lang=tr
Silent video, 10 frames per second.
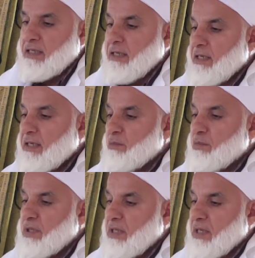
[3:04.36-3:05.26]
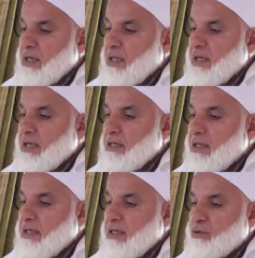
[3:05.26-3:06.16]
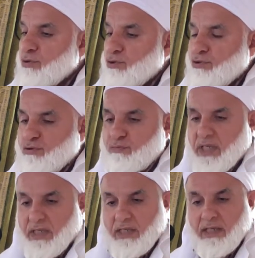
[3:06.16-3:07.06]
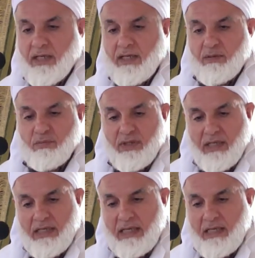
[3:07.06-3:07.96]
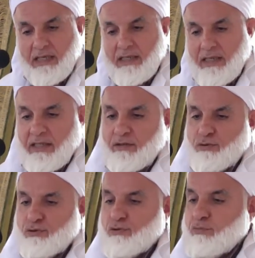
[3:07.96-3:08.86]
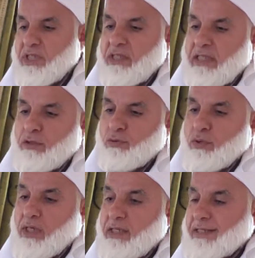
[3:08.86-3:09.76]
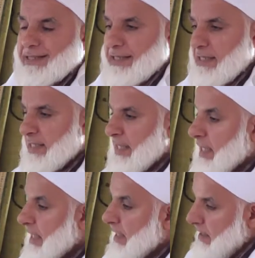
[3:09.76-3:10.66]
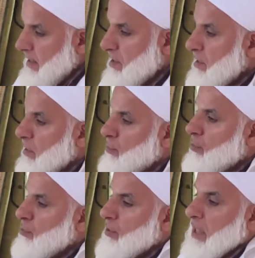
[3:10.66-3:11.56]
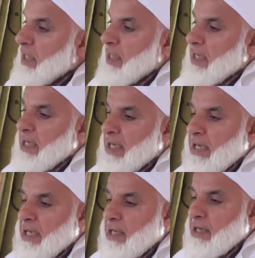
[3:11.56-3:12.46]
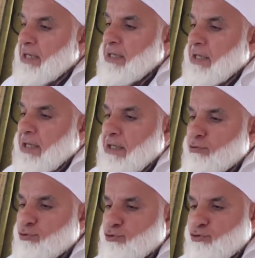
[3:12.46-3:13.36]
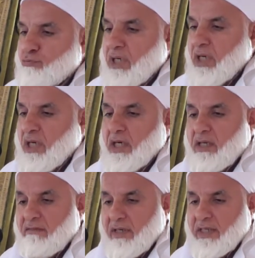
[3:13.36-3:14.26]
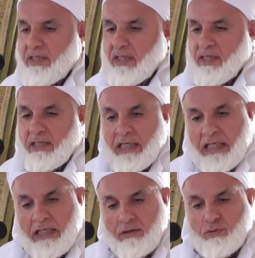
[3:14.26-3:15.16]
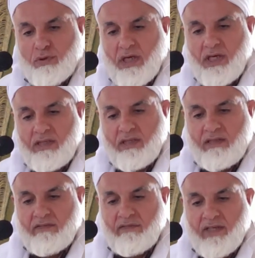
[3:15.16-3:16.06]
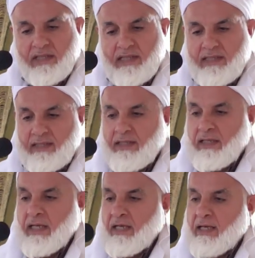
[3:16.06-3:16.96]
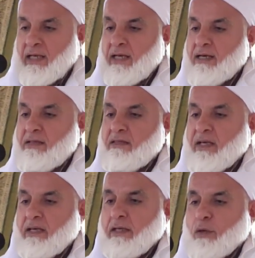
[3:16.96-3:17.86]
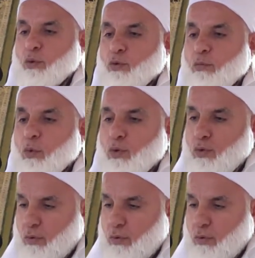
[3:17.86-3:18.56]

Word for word: Ya Rabbi ele ayağa düşürme, Ya Rabbi ele ayağa düşürme diye dua ederler. İşte o ele ayağa düşme hali var ya Kur'an'ın ifadesiyle erzelil umur